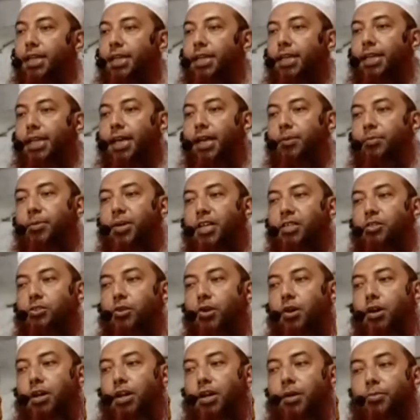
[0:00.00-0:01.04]
ইল্লা মা
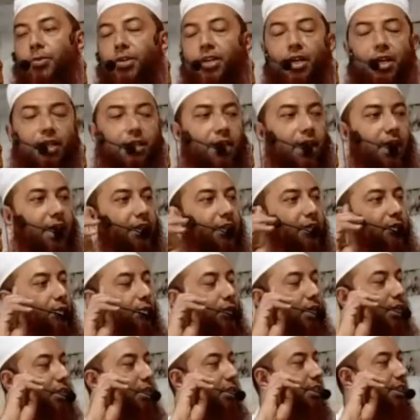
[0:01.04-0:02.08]
তারা যেন
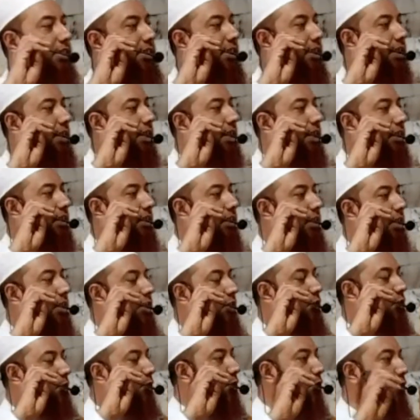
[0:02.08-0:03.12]
তাদের জিনাতকে
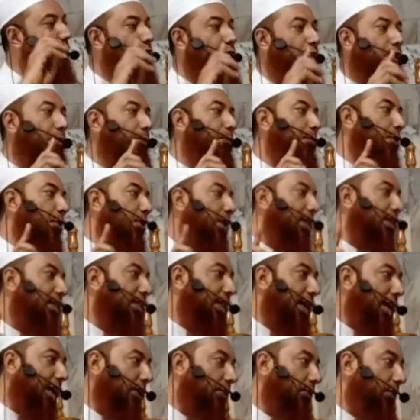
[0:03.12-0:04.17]
সৌন্দর্যকে প্রকাশ
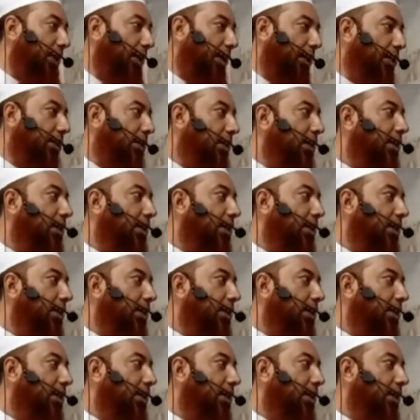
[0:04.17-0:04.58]
না করে